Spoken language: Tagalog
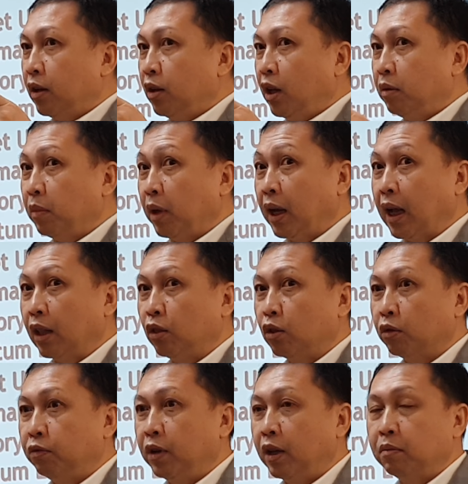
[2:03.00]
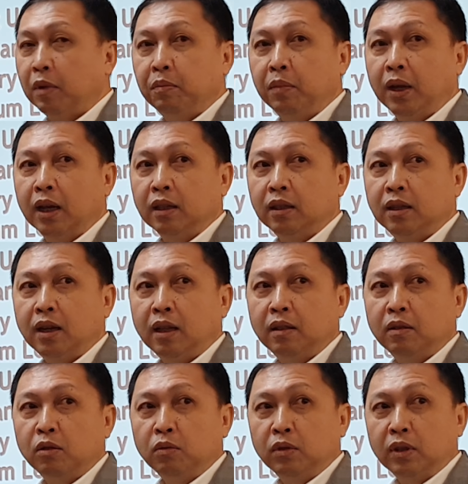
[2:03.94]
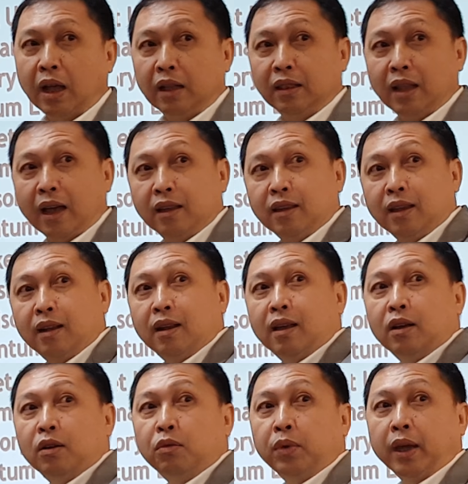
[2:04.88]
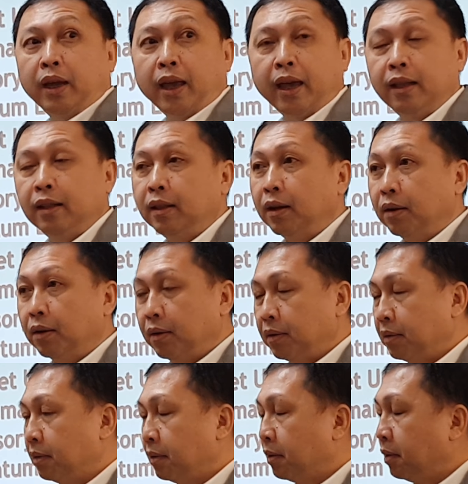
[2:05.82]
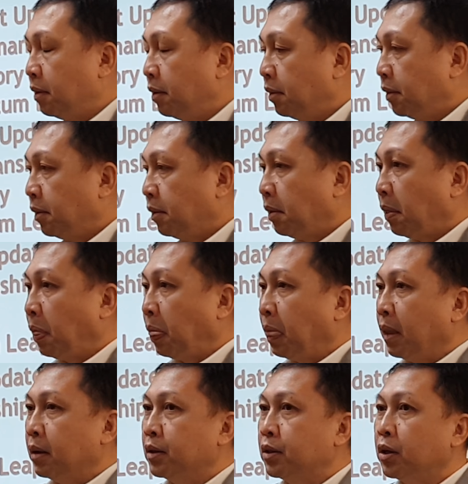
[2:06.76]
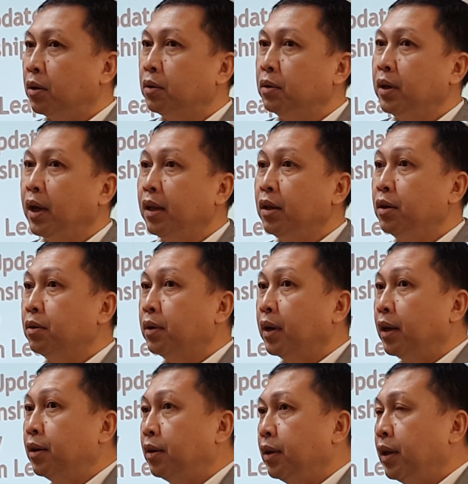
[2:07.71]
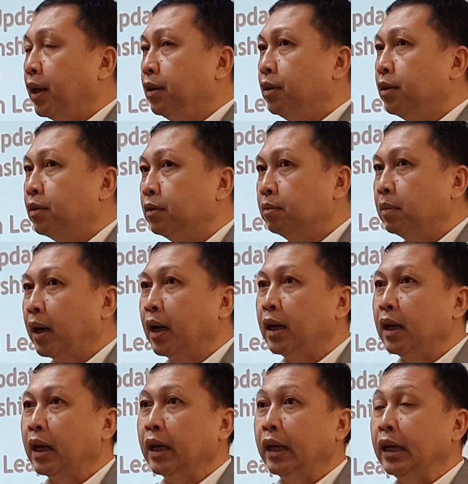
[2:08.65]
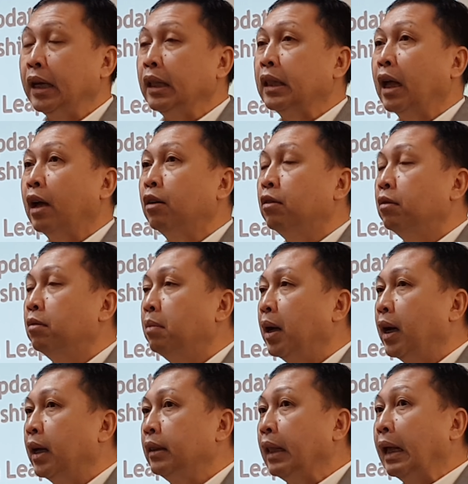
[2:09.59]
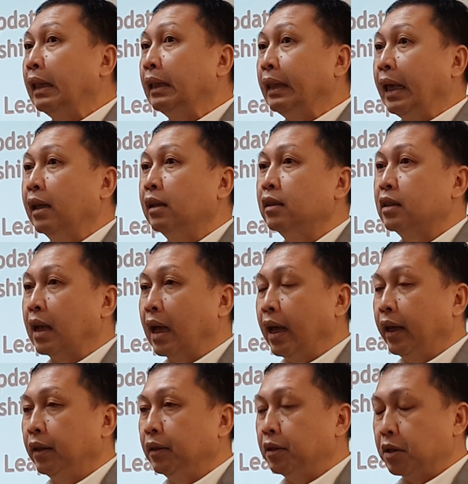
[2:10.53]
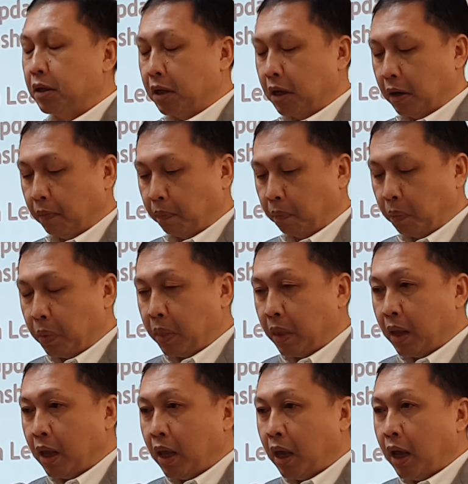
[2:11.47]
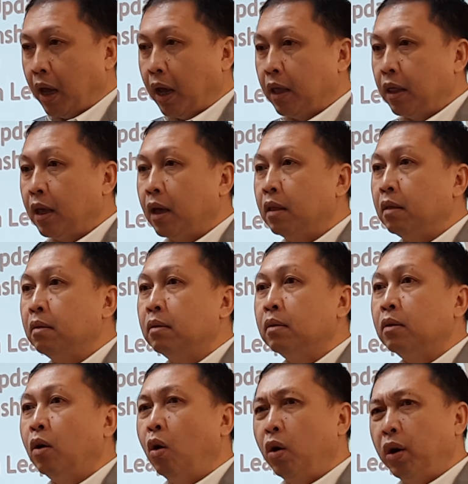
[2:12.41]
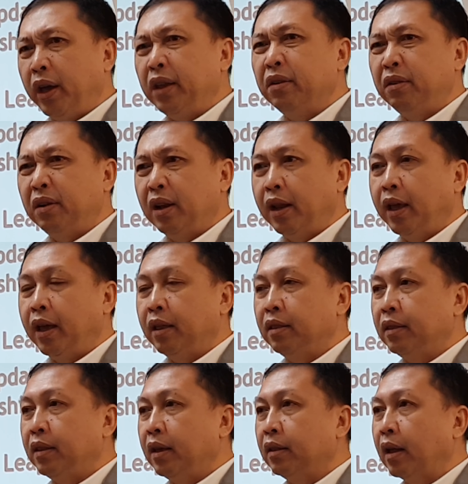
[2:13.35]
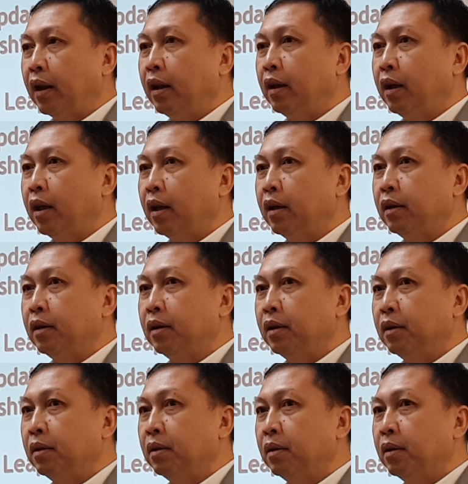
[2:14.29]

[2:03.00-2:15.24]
ano yan, may cut-off yan, mabigat yan. Tadaan yan ng weekend, ano? So, yan yung, ano, yan yung mga nakikita kong mga telltale signs. And then, okay yung kliyente, talagang